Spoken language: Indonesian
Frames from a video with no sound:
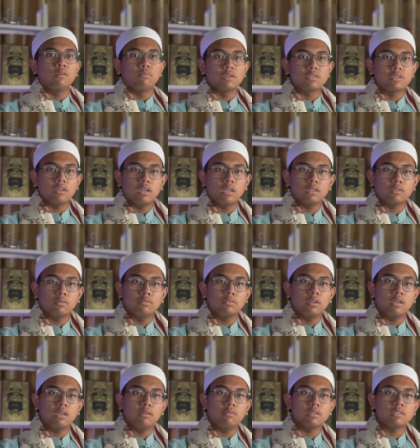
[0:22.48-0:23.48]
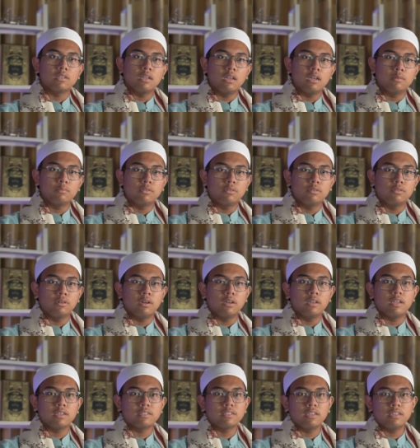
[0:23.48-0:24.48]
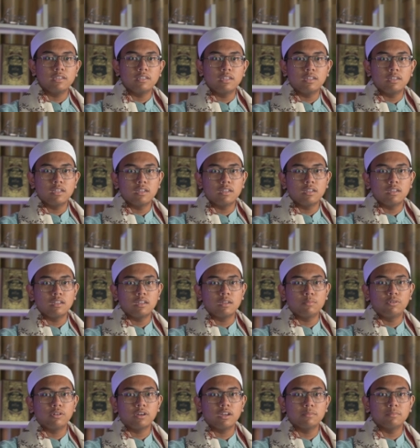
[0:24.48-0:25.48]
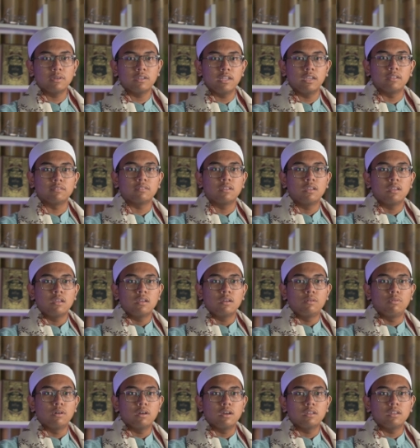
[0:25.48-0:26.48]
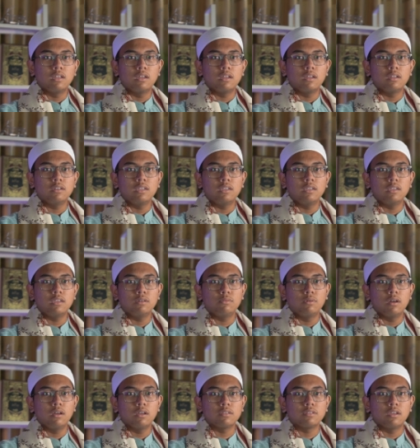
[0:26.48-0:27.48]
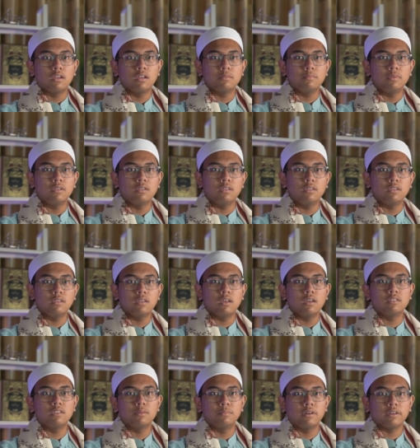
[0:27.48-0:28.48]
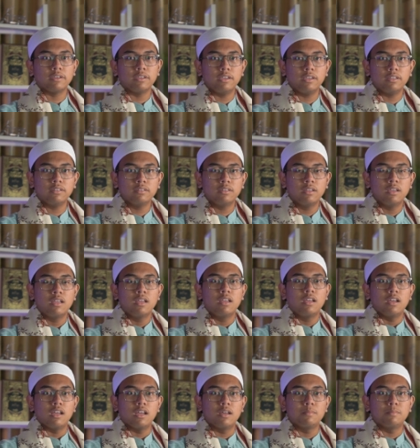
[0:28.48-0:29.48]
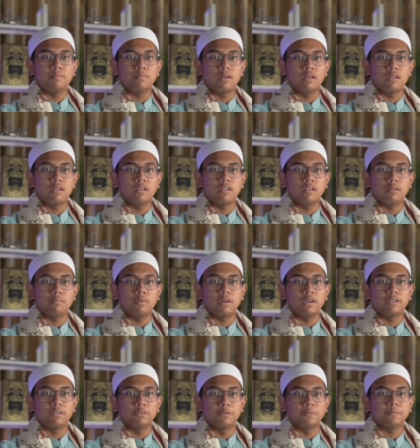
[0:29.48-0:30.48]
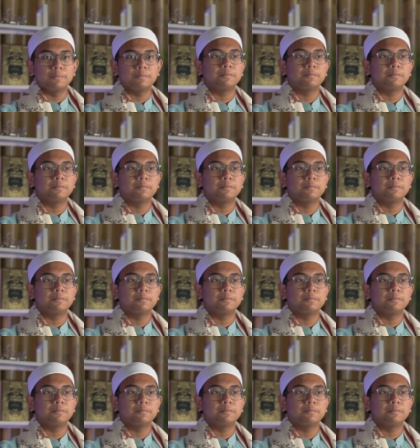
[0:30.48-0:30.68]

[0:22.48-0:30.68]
Wa salatullahi wa salamuhu ala sayyidina Muhammadin wa ala alihi wa ashabihi ajma'in Amma ba'du.